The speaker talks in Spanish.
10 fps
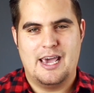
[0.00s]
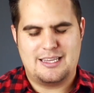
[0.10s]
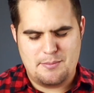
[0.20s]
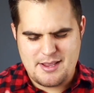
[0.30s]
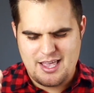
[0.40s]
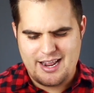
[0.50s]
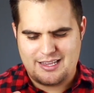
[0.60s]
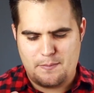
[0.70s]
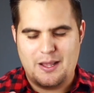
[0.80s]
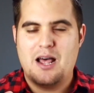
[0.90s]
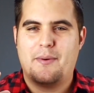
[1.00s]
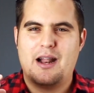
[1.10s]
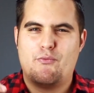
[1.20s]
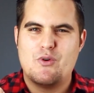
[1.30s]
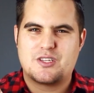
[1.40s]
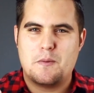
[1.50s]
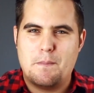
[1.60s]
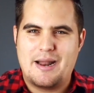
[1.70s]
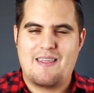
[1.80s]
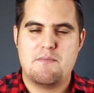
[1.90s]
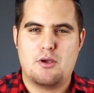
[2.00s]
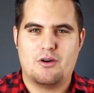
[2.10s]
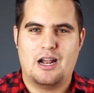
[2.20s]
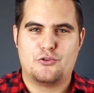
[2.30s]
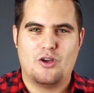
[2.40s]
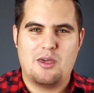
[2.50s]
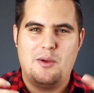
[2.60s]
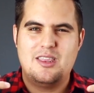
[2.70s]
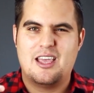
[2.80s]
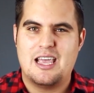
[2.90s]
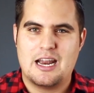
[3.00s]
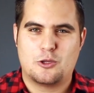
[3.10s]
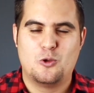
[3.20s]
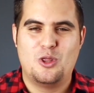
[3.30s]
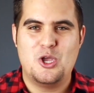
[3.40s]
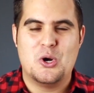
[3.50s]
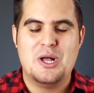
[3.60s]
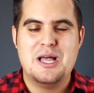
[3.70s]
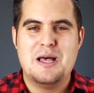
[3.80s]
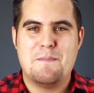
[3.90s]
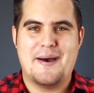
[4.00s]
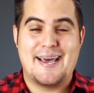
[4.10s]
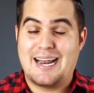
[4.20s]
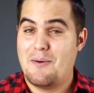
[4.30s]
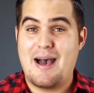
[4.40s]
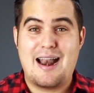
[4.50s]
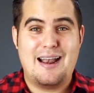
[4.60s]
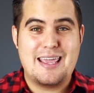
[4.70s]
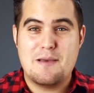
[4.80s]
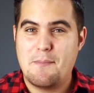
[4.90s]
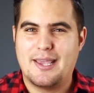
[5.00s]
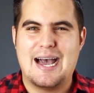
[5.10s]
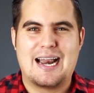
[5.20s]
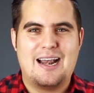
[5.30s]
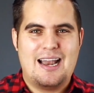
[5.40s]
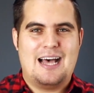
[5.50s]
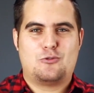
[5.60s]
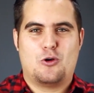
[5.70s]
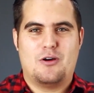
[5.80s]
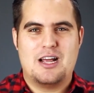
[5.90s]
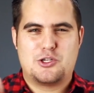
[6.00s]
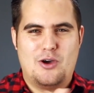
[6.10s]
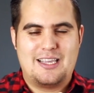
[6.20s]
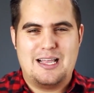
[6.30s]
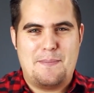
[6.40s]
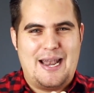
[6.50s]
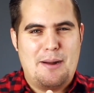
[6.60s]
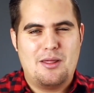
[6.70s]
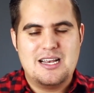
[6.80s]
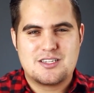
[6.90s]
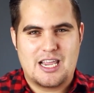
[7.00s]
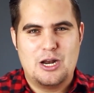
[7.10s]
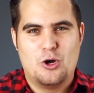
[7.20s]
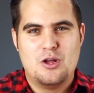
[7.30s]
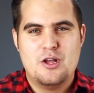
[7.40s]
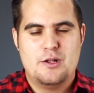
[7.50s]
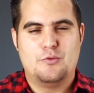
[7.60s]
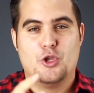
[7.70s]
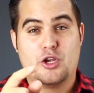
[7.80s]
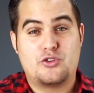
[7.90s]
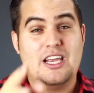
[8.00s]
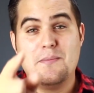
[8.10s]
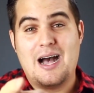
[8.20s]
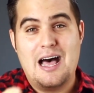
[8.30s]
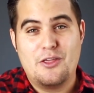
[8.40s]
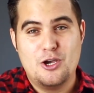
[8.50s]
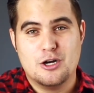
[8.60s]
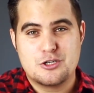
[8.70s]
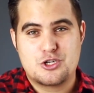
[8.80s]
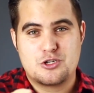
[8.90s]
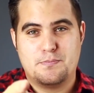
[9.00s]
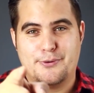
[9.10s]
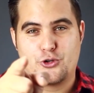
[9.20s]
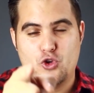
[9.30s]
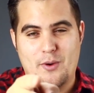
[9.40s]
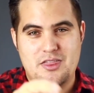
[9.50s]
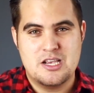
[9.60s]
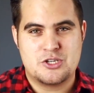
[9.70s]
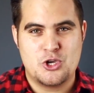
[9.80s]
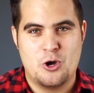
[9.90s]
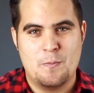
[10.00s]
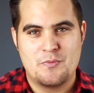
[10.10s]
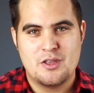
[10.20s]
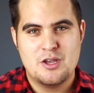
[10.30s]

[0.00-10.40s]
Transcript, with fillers: Esta mañana esta palabra fue sembrada en mi corazón y vine ahí al estudio para grabarla y enviarla a tu corazón. Esta palabra del cielo, no sirvas a Dios por su bendición.